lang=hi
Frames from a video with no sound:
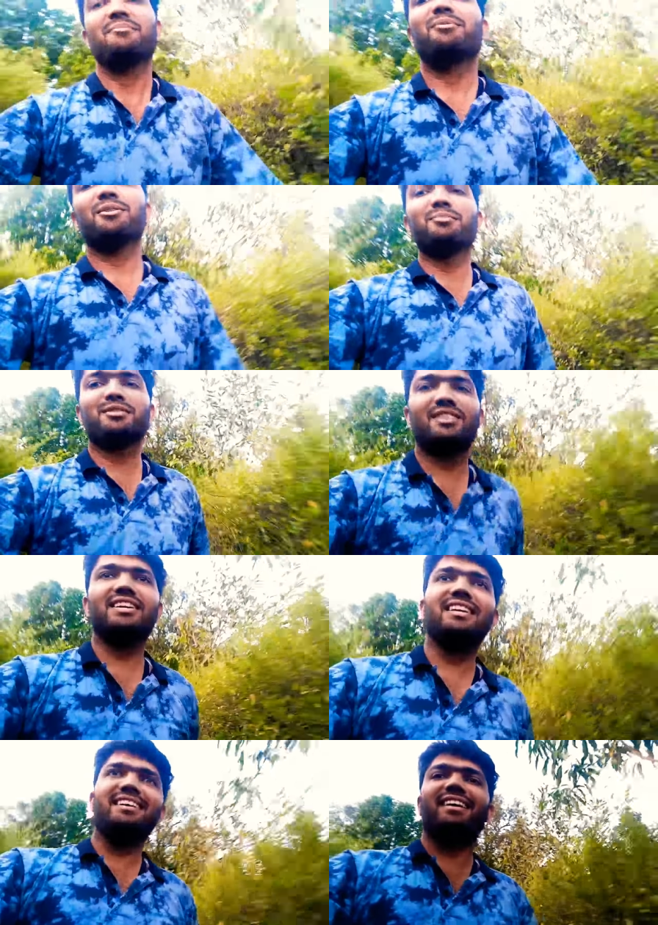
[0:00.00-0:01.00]
बहुत
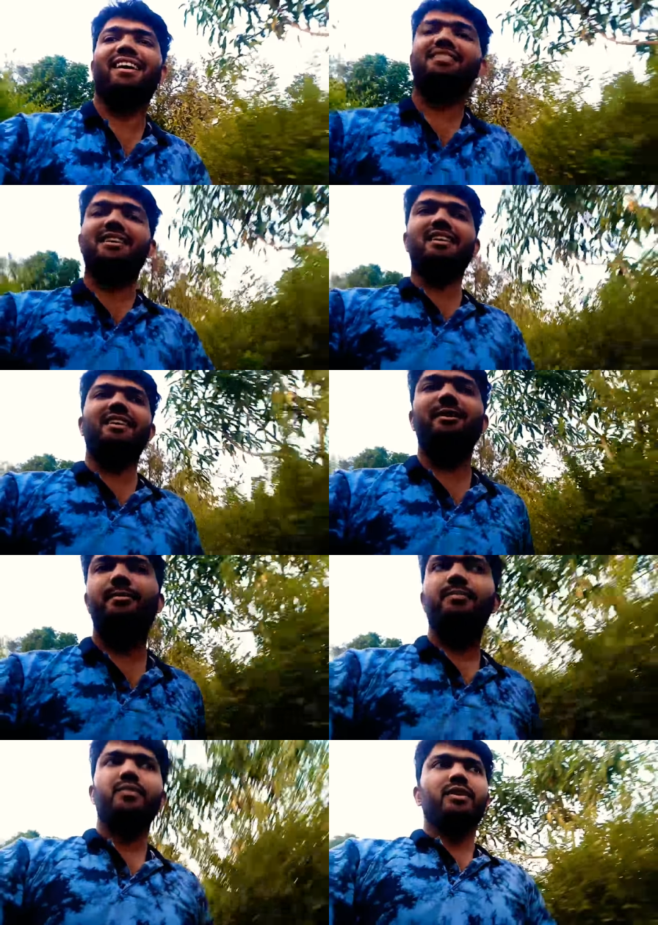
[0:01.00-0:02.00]
मुश्किल नहीं है आसान है
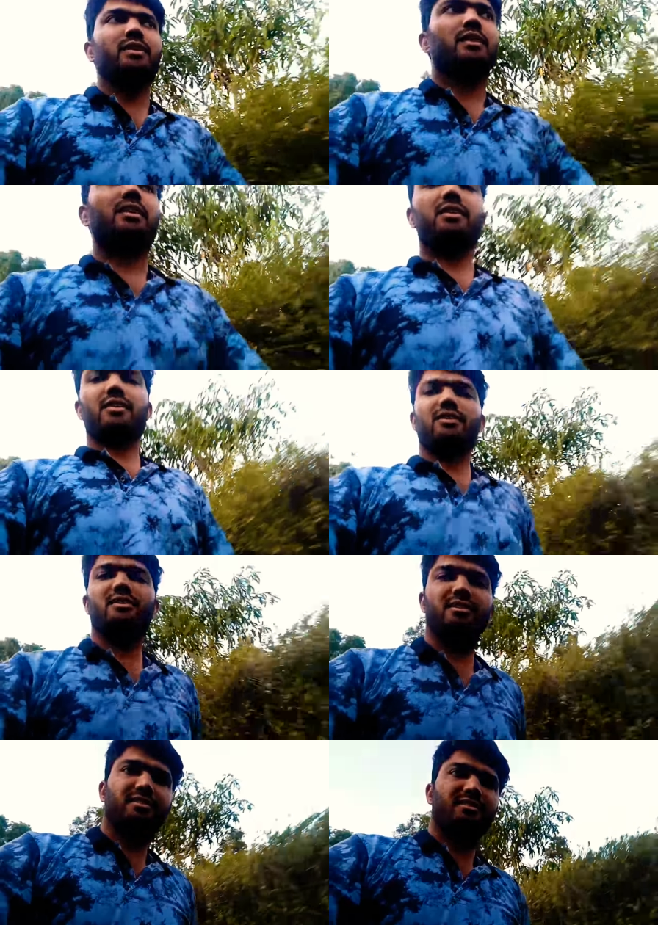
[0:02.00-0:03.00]

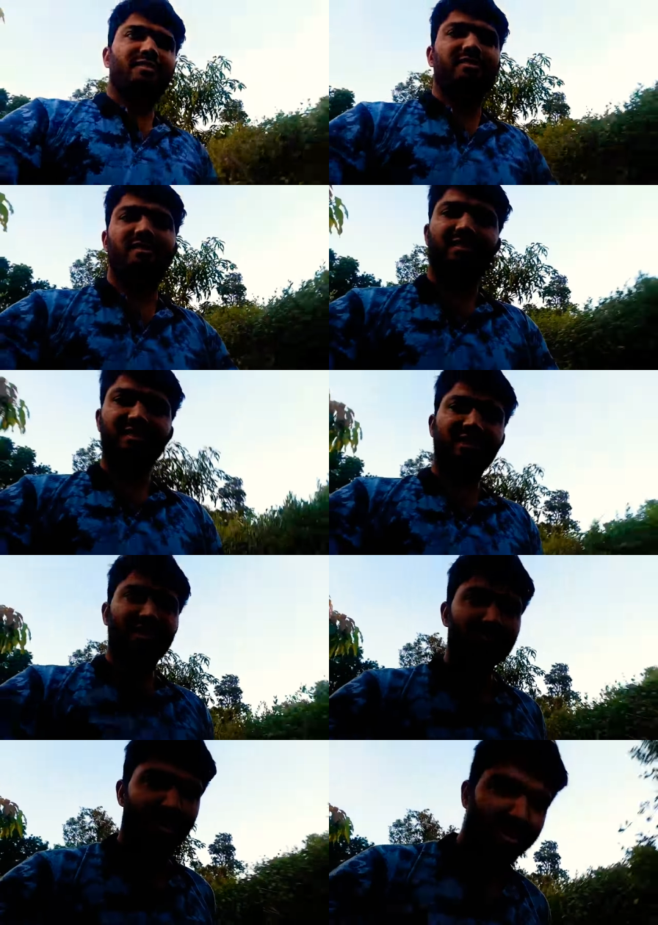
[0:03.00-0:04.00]
और ये हम